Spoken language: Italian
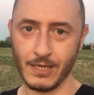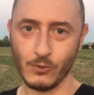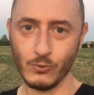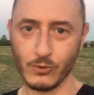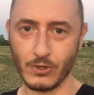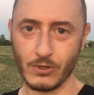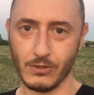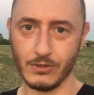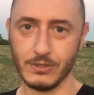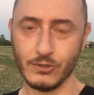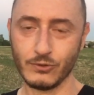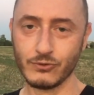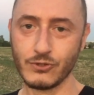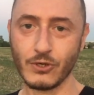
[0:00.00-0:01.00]
uno
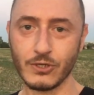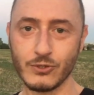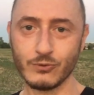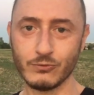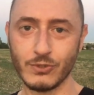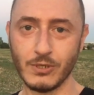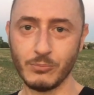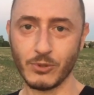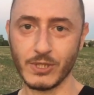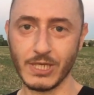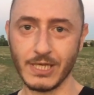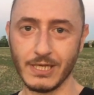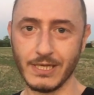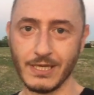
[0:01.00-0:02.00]
non ho nessun tipo
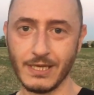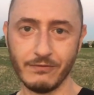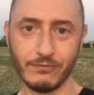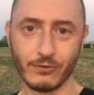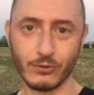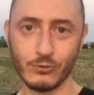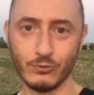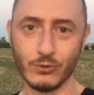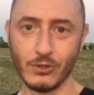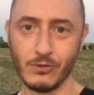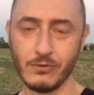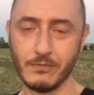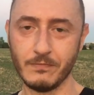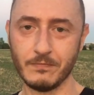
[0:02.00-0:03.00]
di infortunio
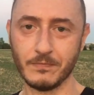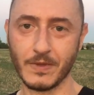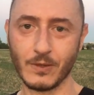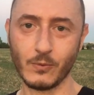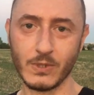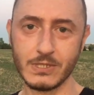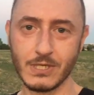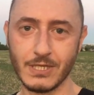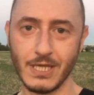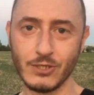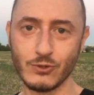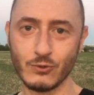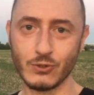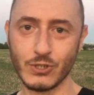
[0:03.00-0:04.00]
in queste
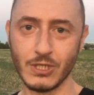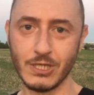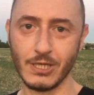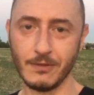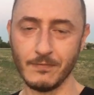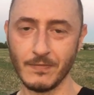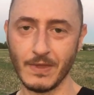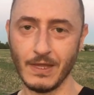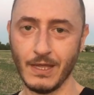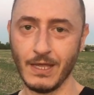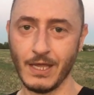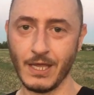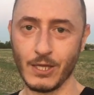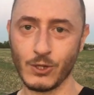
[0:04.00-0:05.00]
10 uscite
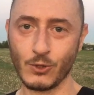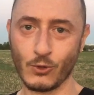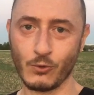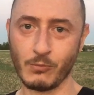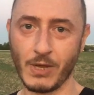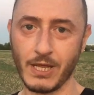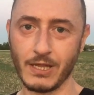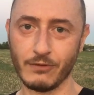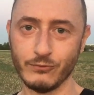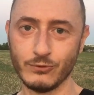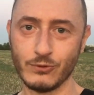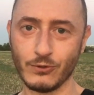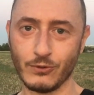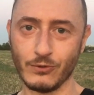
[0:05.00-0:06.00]
non ho mai
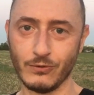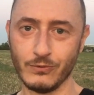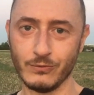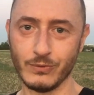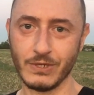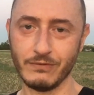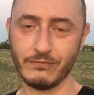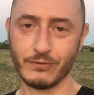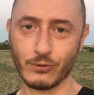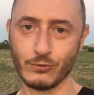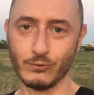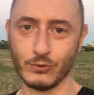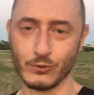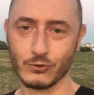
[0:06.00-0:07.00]
avuto un
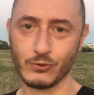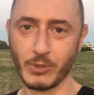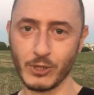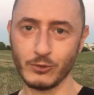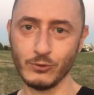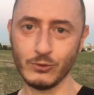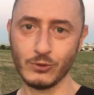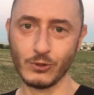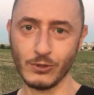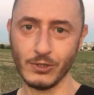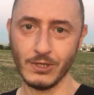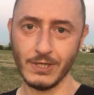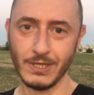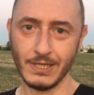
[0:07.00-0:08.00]
infortunio, soprattutto
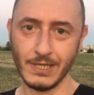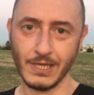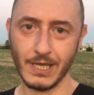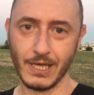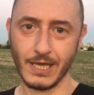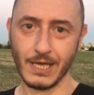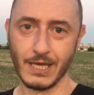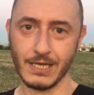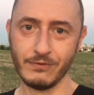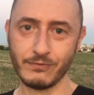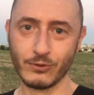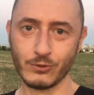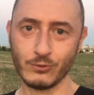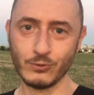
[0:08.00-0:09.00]
eh,
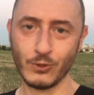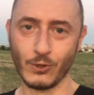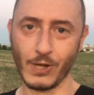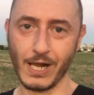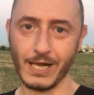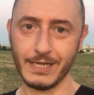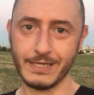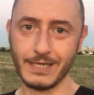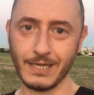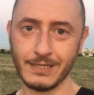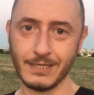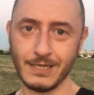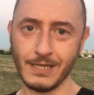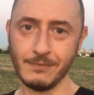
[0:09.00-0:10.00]
l'infortunio al
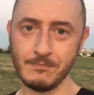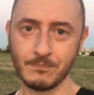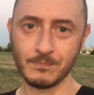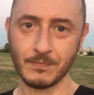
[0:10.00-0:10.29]
tendine,